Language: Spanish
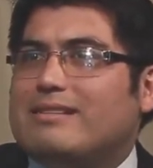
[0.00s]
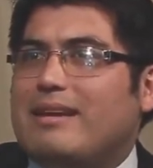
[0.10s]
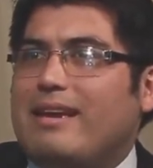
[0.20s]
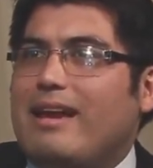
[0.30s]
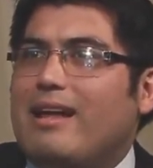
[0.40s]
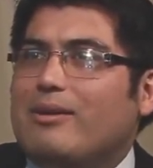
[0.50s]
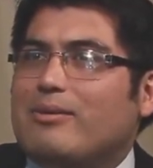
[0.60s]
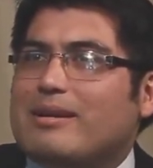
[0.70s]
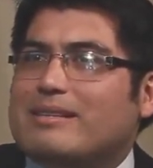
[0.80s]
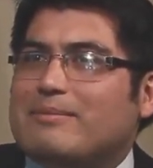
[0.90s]
es
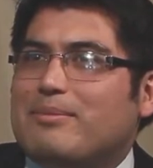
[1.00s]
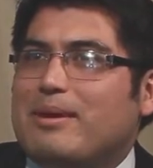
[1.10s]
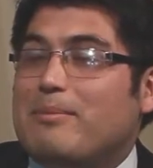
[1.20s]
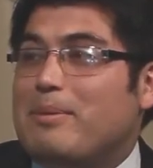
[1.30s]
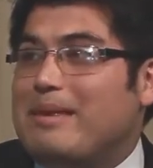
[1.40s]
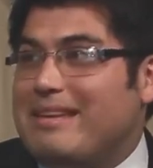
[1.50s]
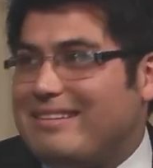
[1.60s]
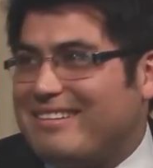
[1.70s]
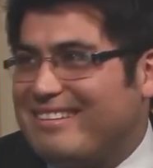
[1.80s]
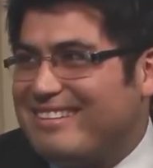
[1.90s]
algo que se puede
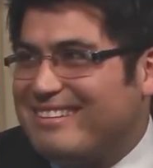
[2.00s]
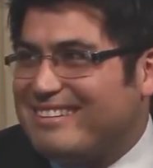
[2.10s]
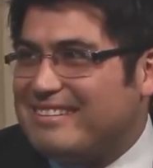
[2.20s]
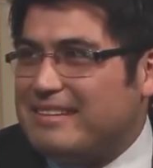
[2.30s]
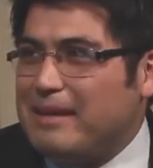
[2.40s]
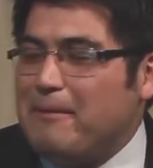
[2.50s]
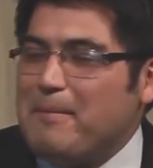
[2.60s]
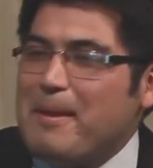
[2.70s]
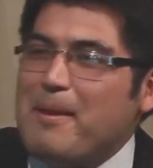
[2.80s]
pedir, ¿sí?